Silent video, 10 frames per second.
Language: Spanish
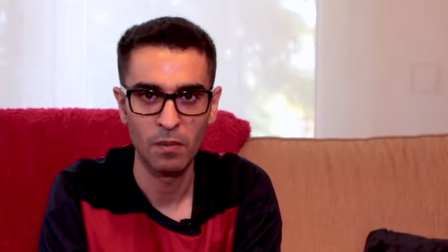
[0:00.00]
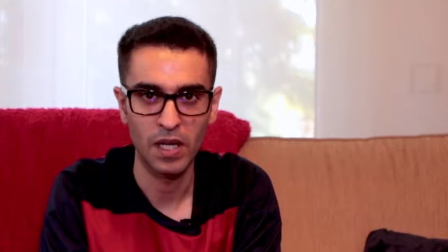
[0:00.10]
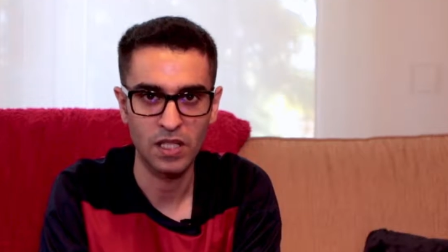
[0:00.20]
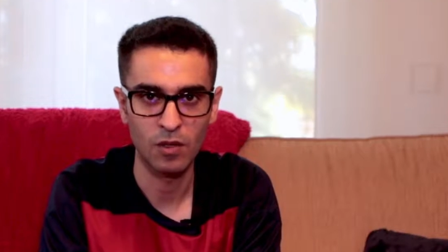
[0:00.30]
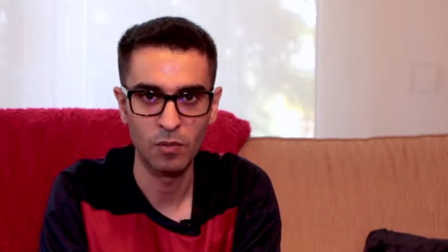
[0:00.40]
va
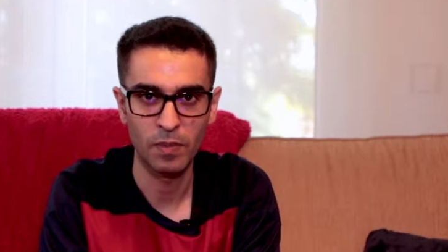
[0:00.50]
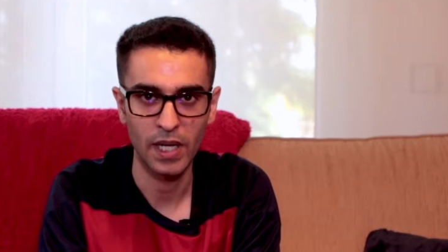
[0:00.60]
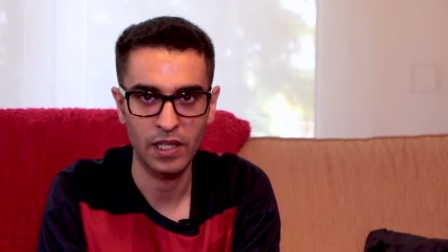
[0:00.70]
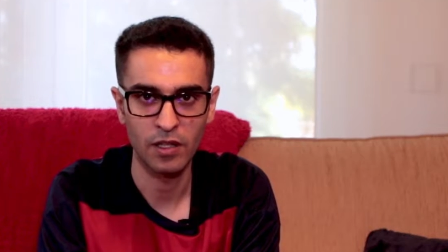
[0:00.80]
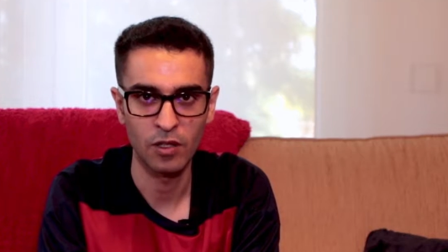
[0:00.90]
a ser un
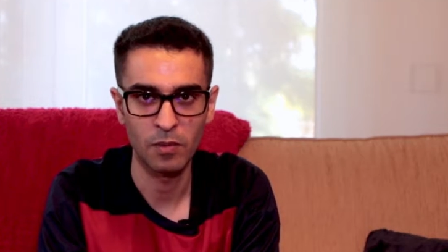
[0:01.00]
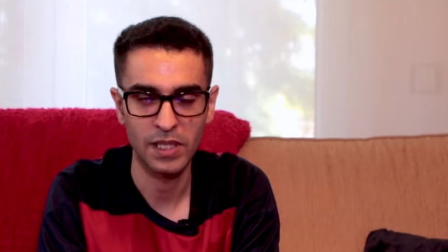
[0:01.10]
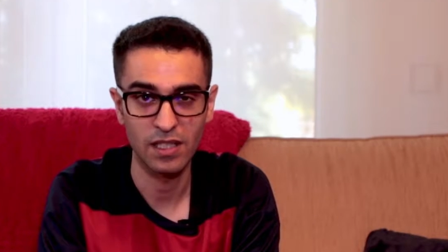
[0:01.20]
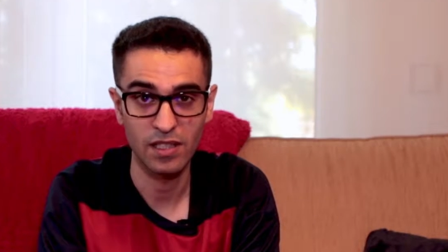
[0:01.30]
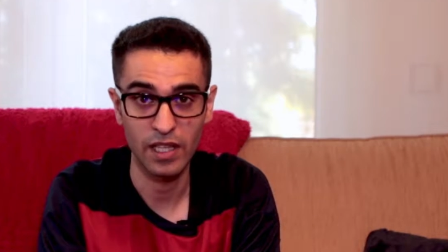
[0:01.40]
partido
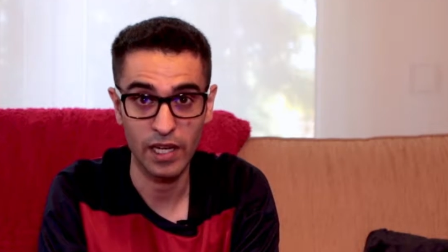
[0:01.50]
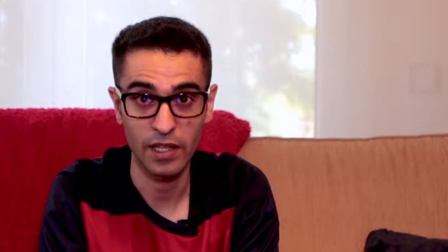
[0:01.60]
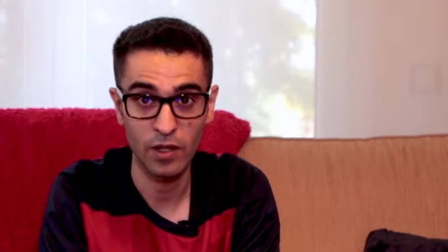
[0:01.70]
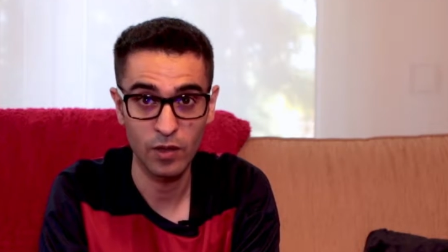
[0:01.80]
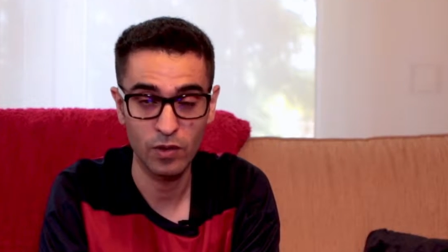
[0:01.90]
bastante
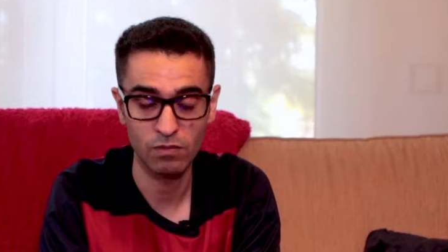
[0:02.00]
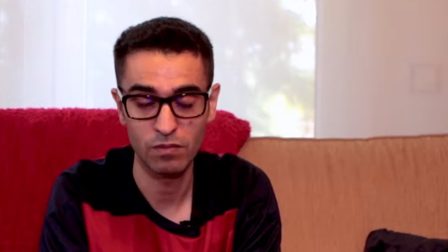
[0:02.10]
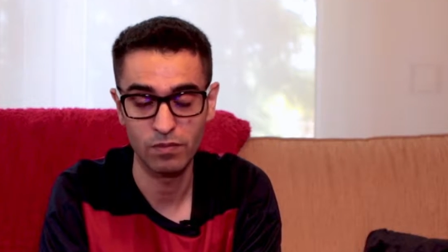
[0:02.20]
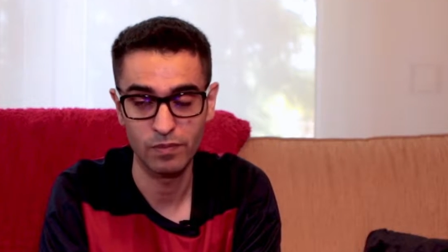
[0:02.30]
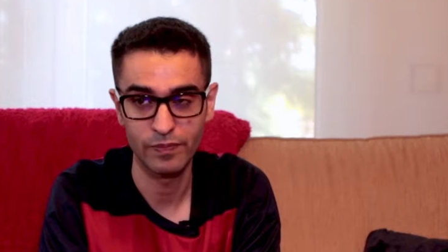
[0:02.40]
reñido,
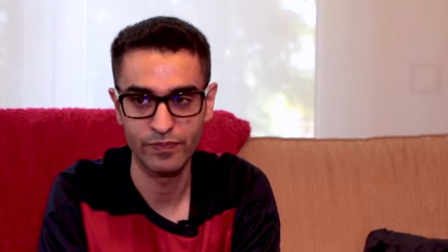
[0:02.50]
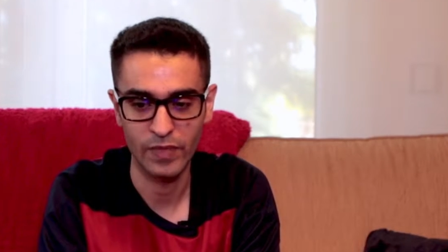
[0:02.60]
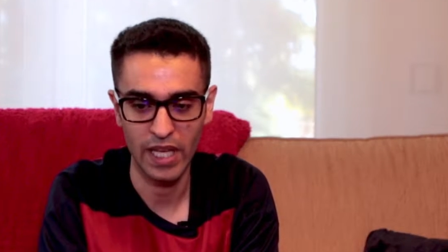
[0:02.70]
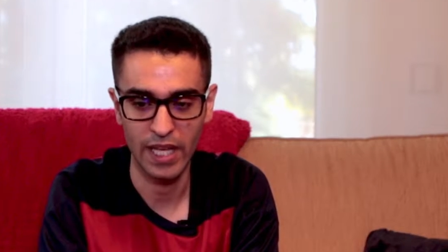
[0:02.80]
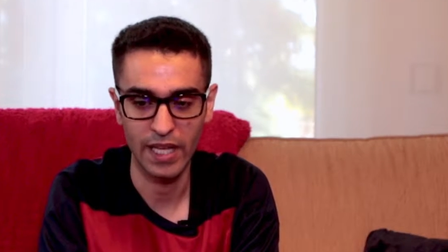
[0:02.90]

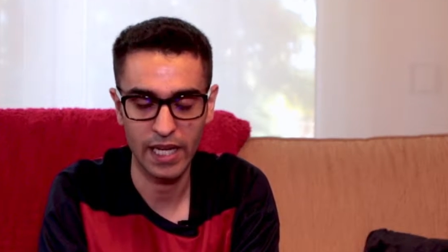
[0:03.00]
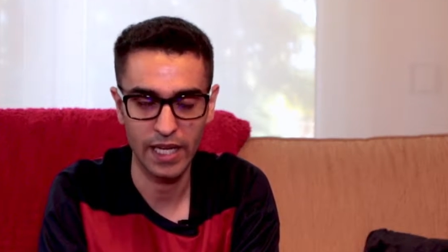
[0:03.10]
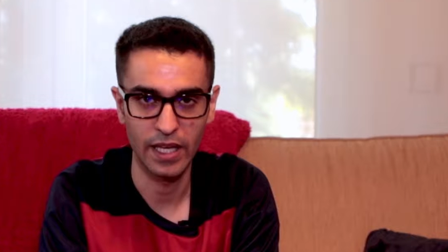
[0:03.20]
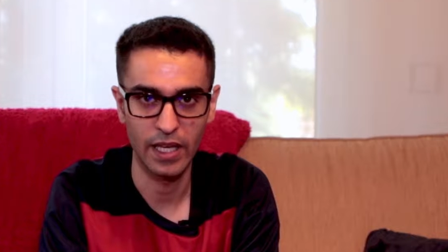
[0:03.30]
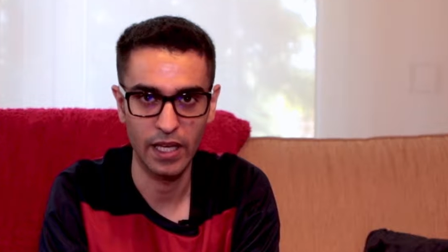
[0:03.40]
eh, ya
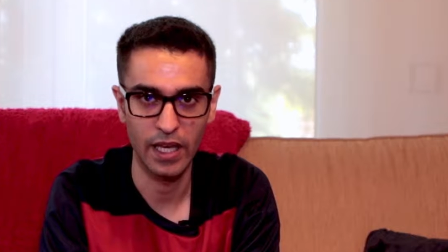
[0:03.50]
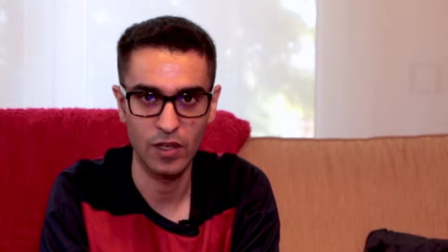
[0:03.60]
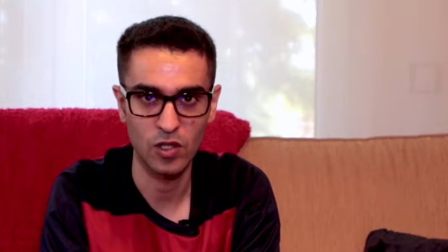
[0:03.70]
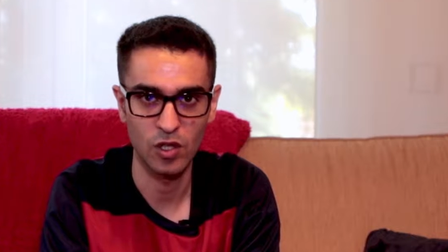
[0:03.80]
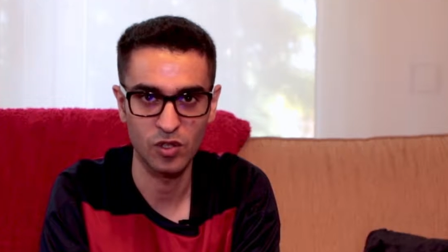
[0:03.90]
que
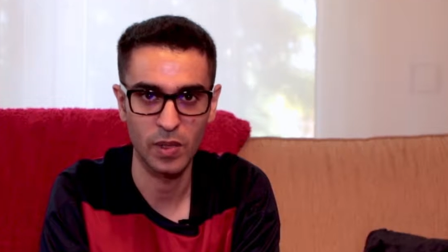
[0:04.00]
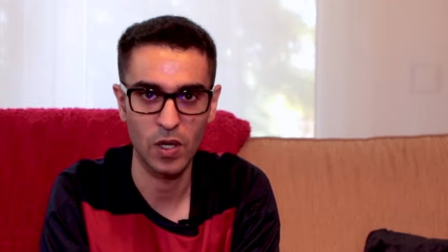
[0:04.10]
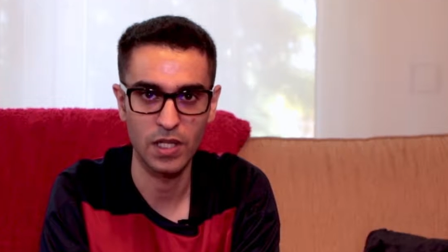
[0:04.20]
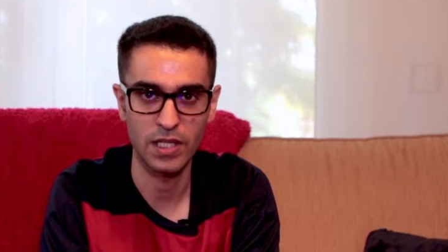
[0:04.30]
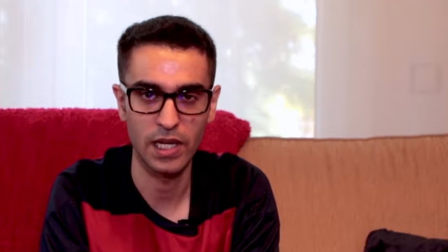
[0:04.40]
ellos son los
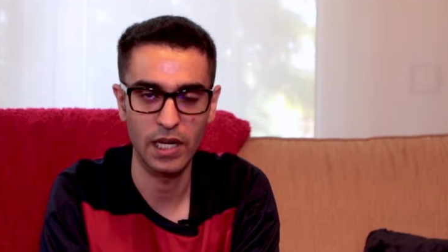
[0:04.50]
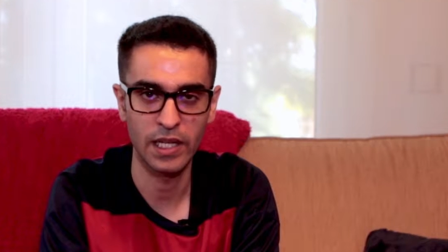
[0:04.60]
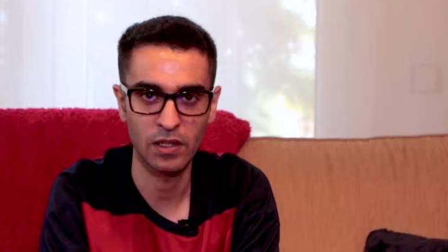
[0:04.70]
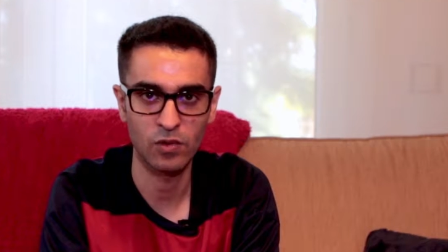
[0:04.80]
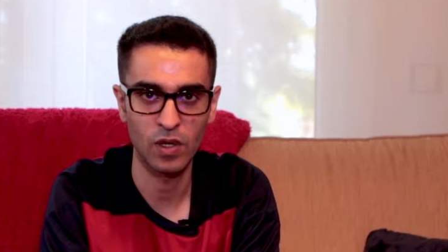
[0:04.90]
mejores de la
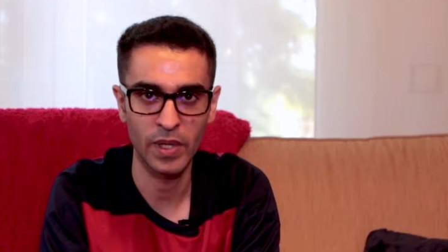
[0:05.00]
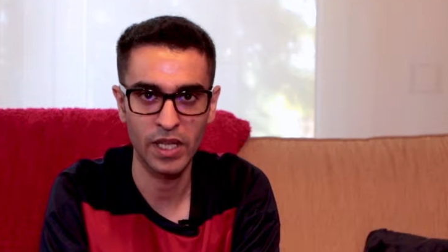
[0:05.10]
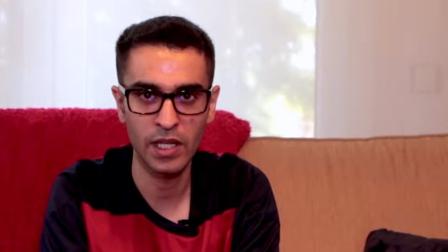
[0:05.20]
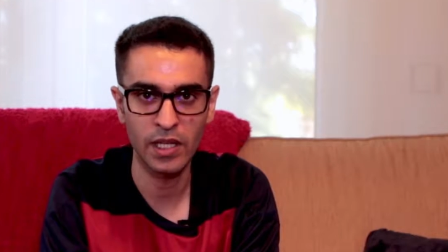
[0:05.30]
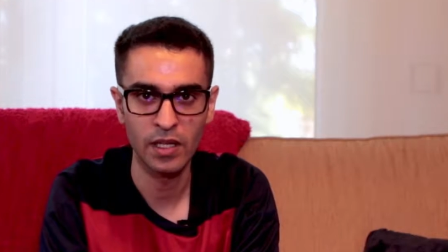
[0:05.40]
liga
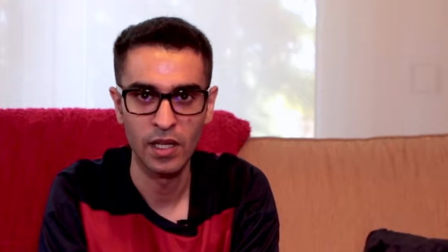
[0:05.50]
actualmente,